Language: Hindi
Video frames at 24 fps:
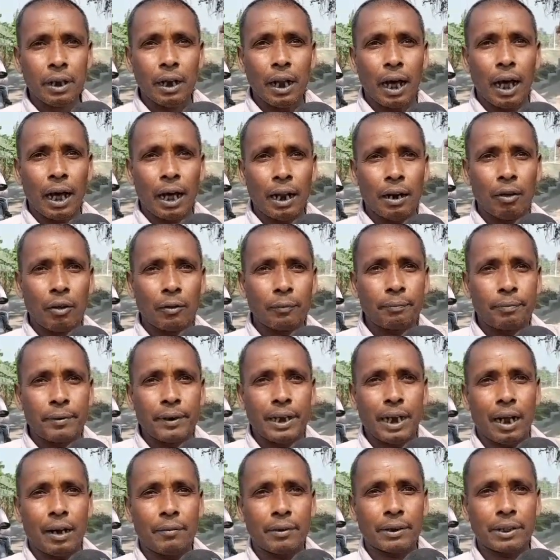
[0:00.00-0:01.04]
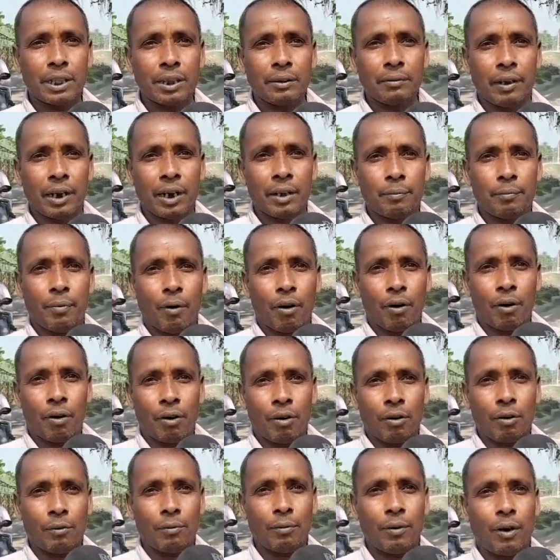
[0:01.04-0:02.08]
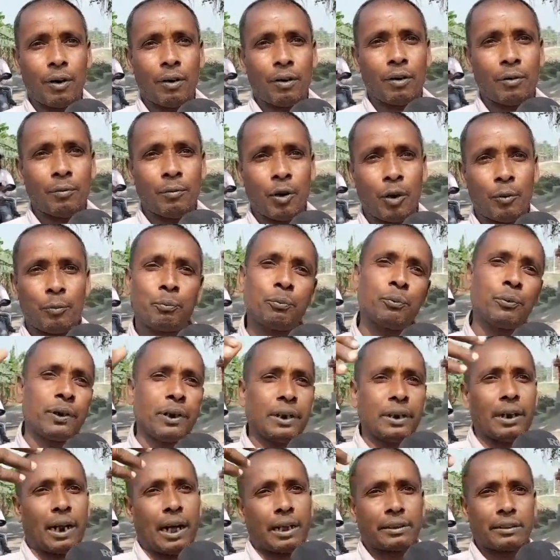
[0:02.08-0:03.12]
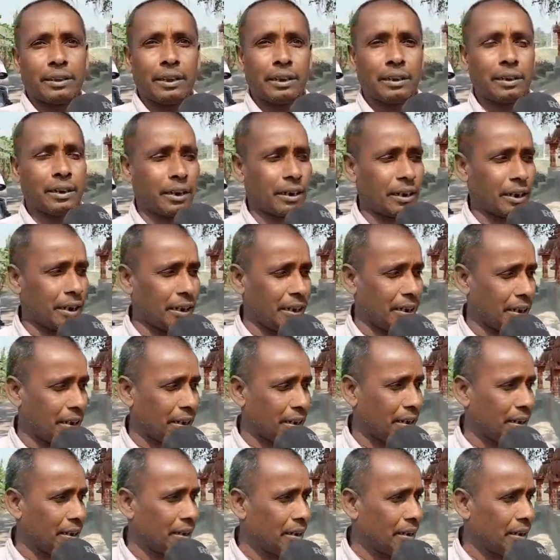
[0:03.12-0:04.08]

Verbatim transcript: लाल और पीला बत्ती वाले भौं भौं भौं पूरी रात दिन कर रहे हैं